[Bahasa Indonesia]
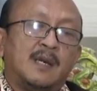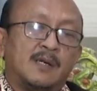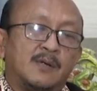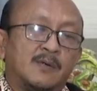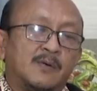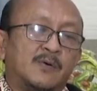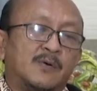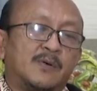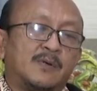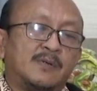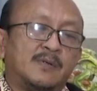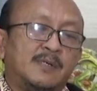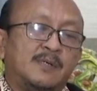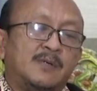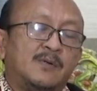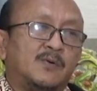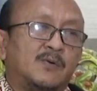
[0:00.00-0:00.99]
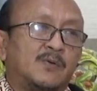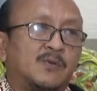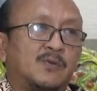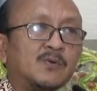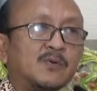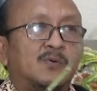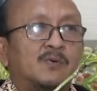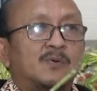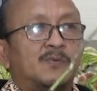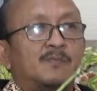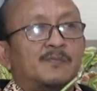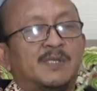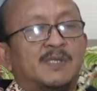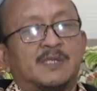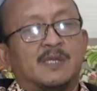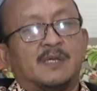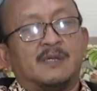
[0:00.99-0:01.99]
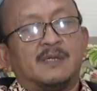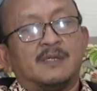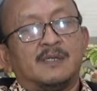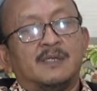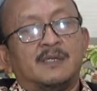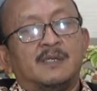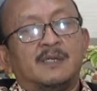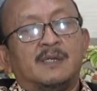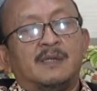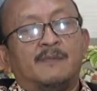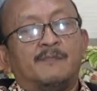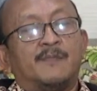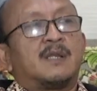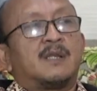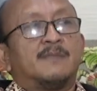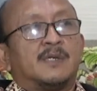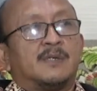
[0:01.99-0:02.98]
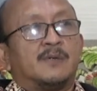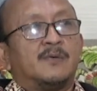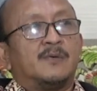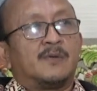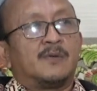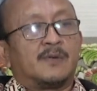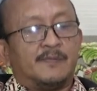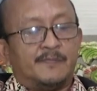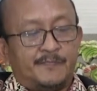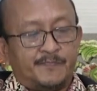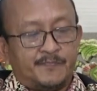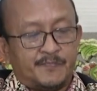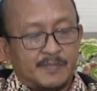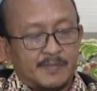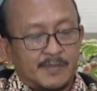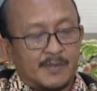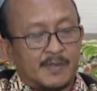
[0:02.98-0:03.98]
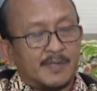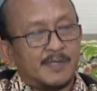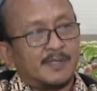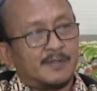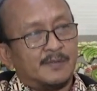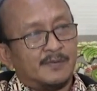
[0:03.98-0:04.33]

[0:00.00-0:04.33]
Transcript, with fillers: anggur untuk bisa menanam anggur. Iya. itu.